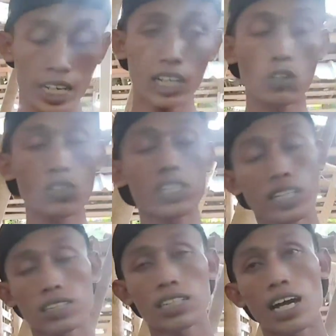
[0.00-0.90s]
itu
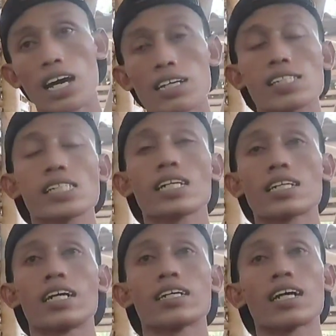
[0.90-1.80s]
cerita
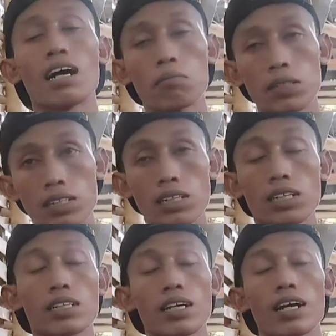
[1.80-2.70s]
singkat dari kami
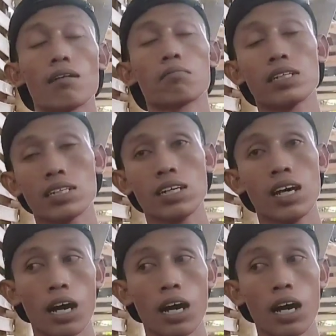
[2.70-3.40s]
ketika kami